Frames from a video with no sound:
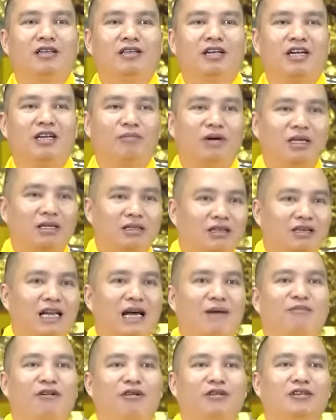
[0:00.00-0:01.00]
thầy bất cứ
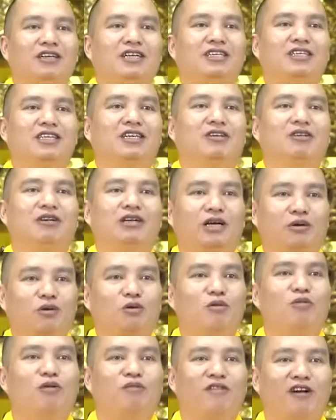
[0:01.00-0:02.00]
làm pho tượng gì con đều
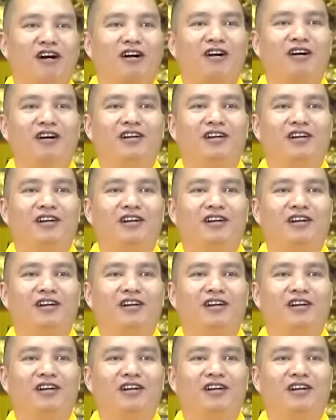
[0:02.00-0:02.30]
cúng một pho.